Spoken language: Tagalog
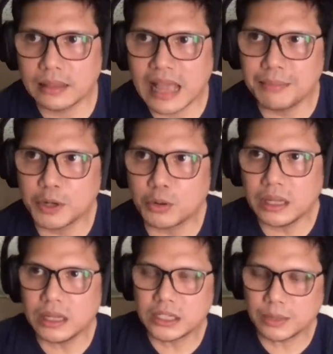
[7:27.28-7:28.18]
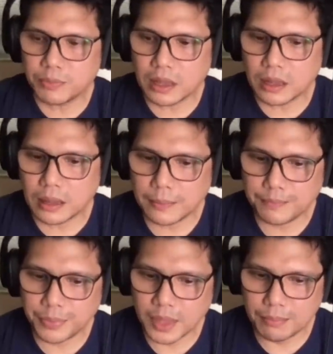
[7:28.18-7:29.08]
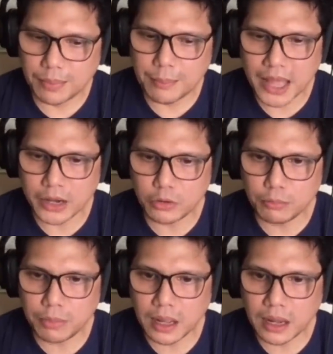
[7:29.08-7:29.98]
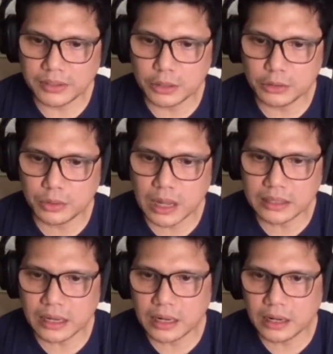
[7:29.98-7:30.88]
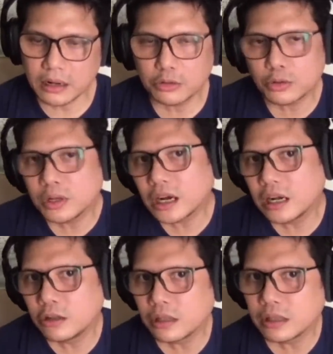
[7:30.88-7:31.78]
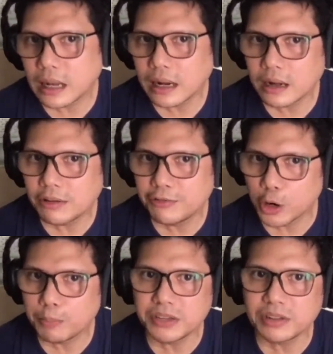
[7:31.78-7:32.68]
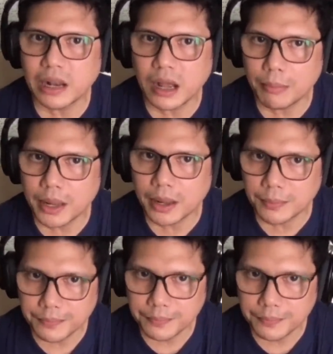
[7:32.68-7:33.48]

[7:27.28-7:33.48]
ang dami kong iniisip na paano ko ba, kasi gusto ata, ni, gusto ni Carl noon talagang four-piece lang kami.